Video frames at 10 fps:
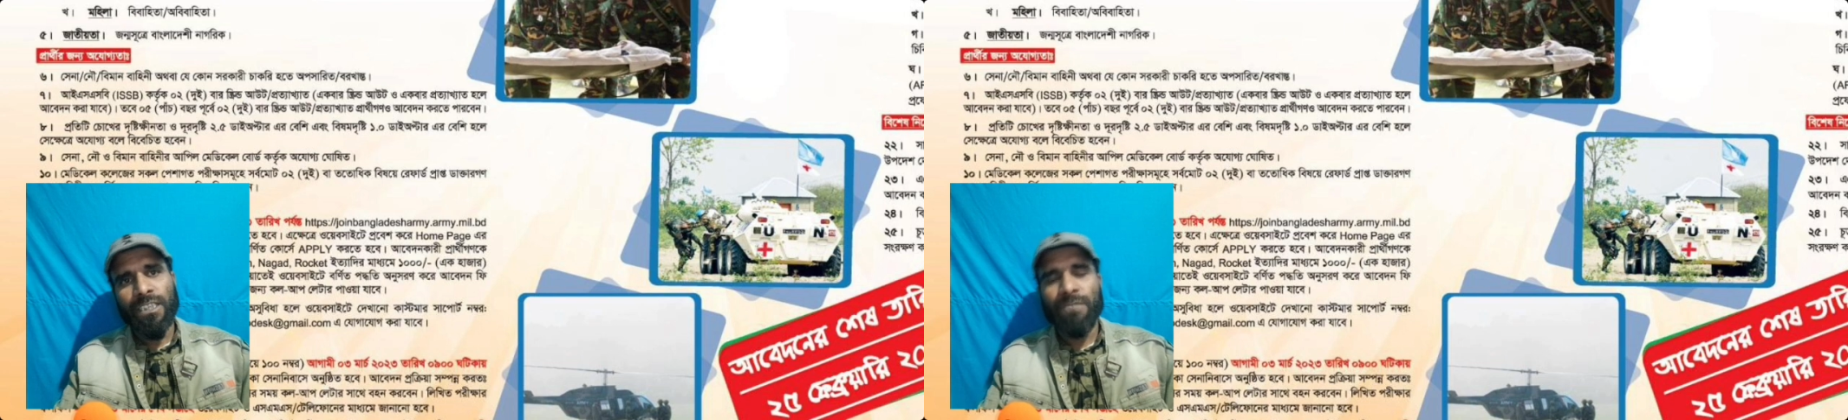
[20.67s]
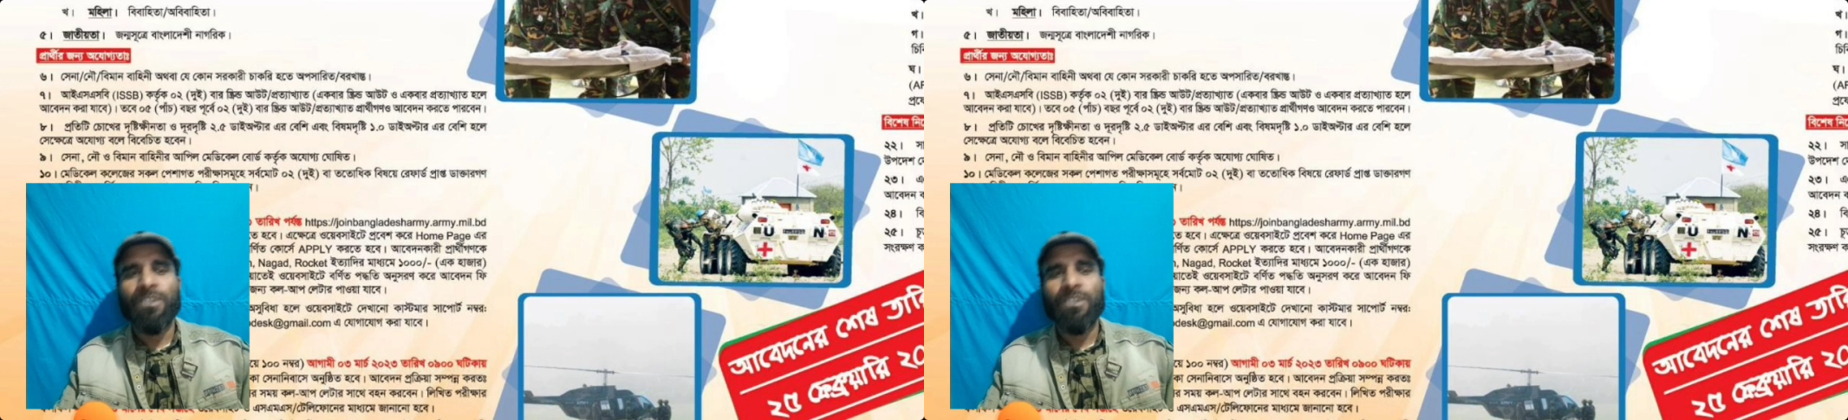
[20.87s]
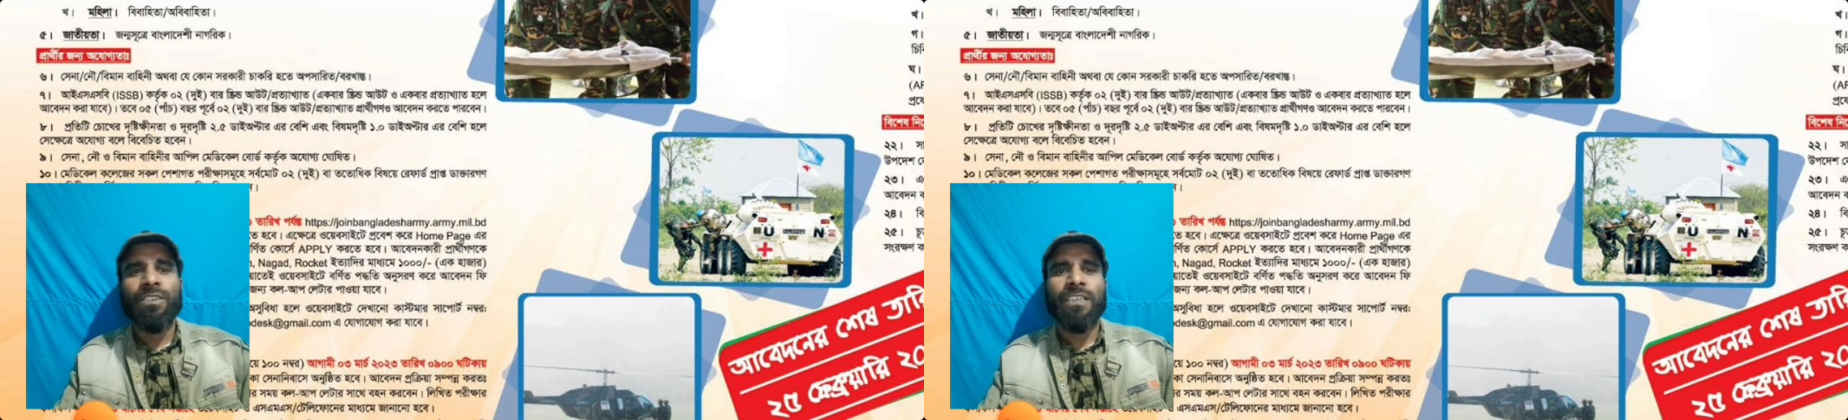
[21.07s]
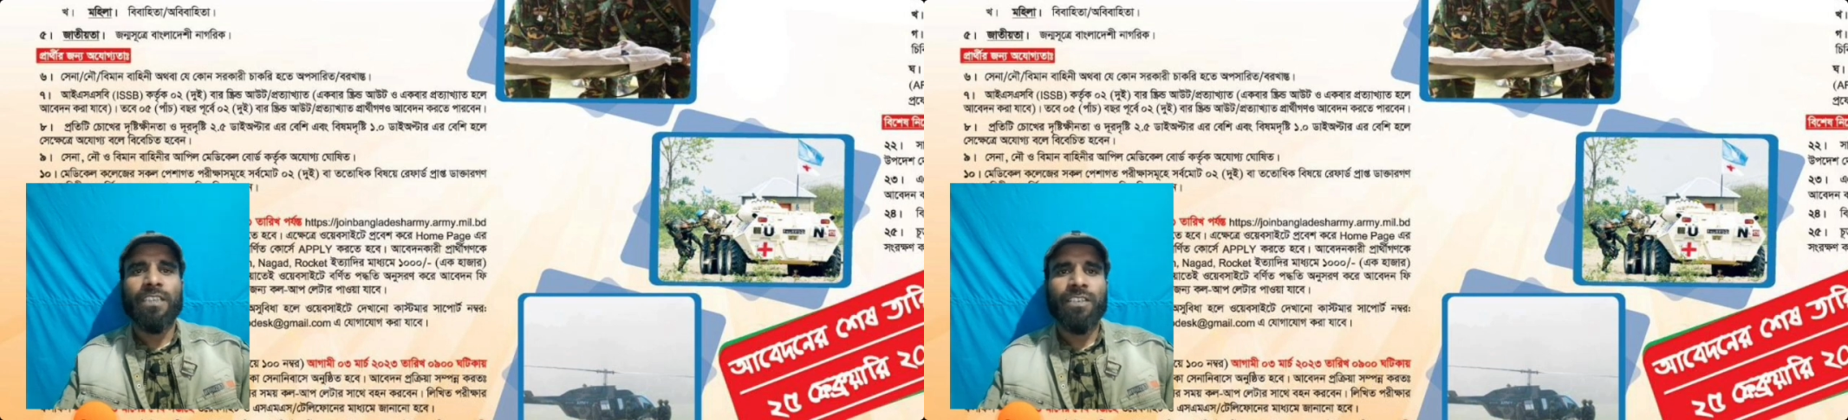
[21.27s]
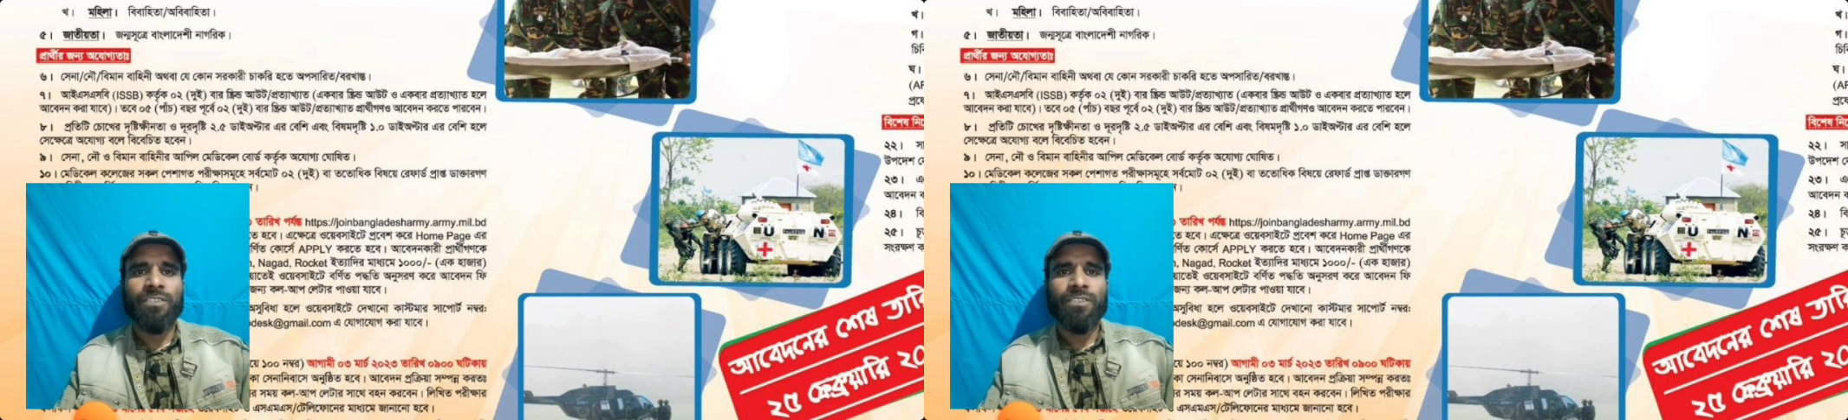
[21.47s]
সেই বিষয় নিয়ে
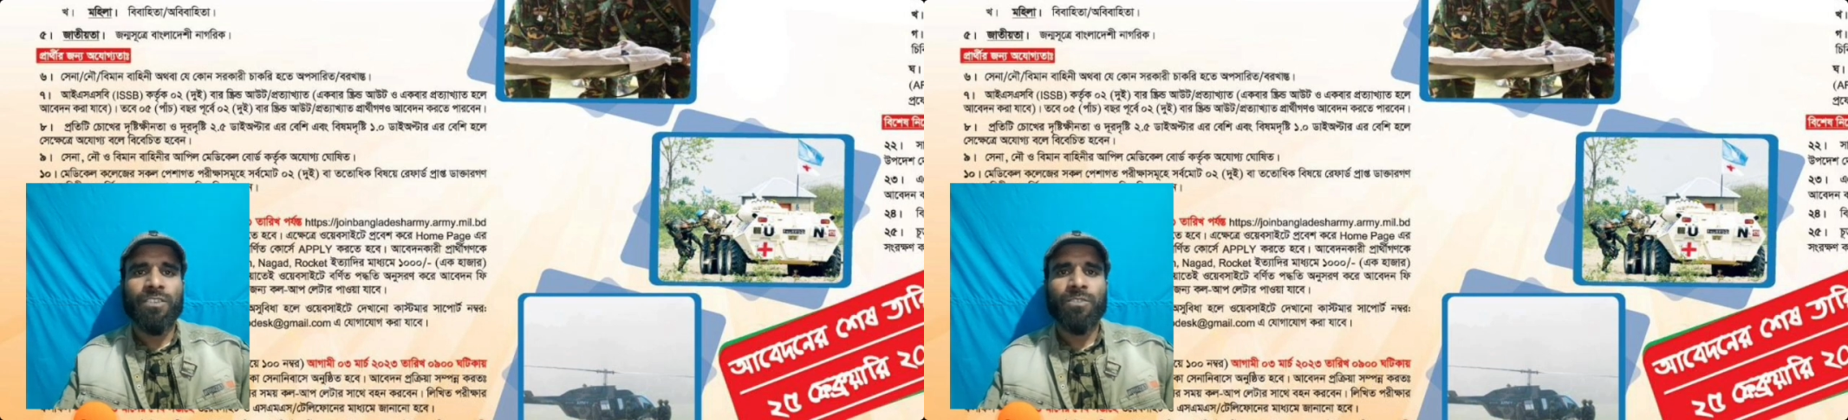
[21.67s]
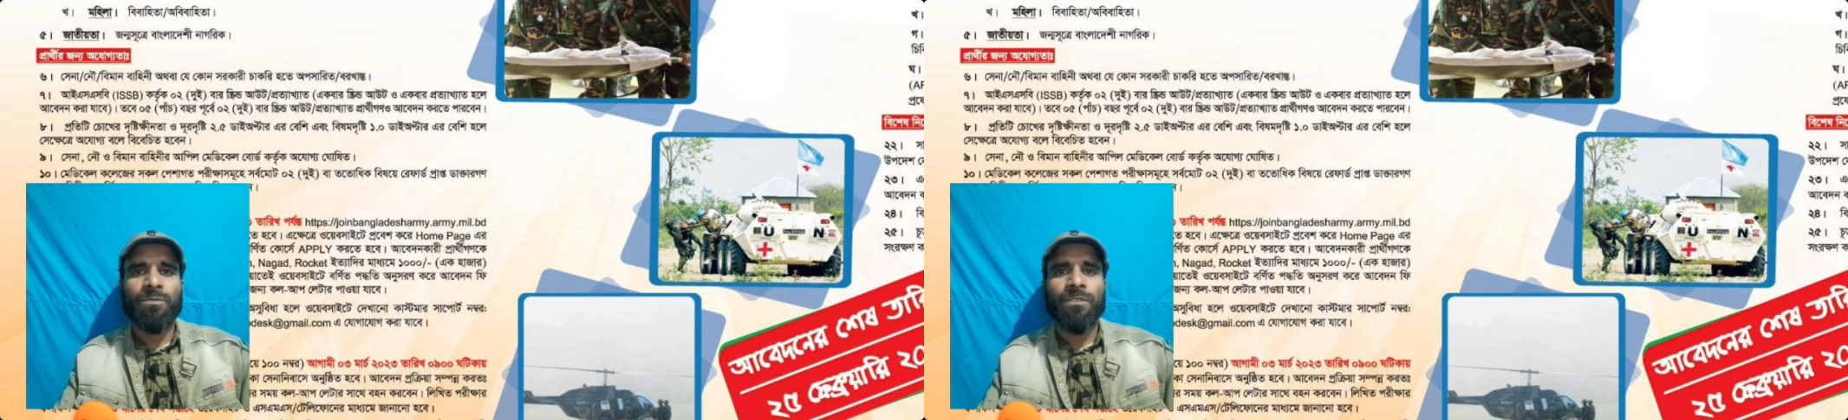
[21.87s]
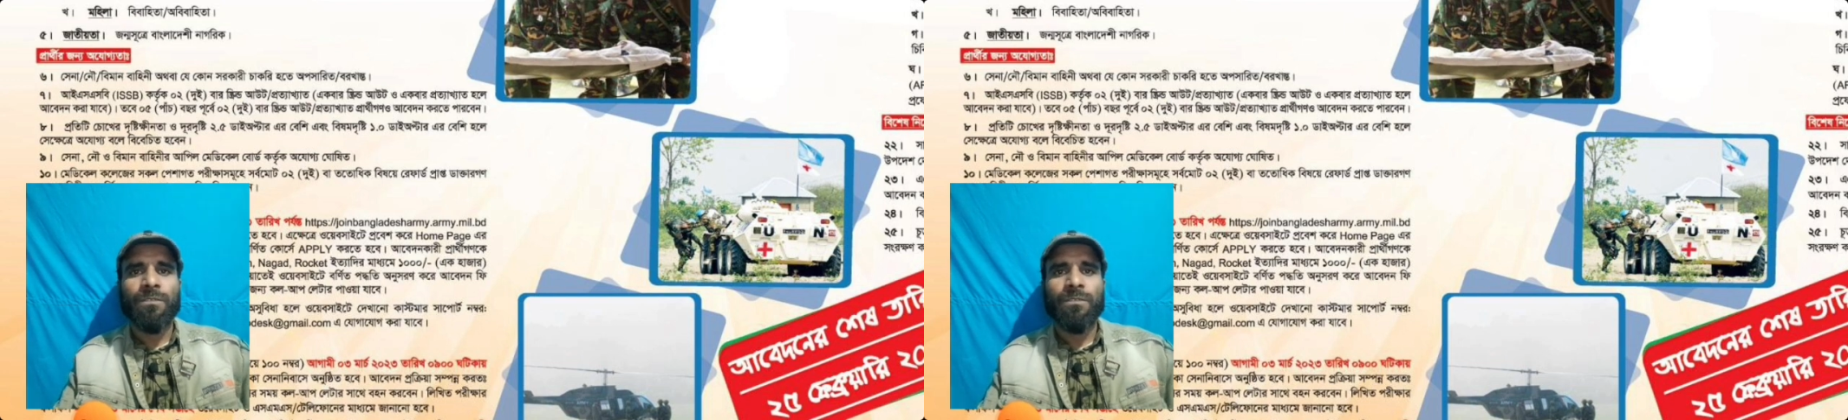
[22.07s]
আজকে আলোচনা করব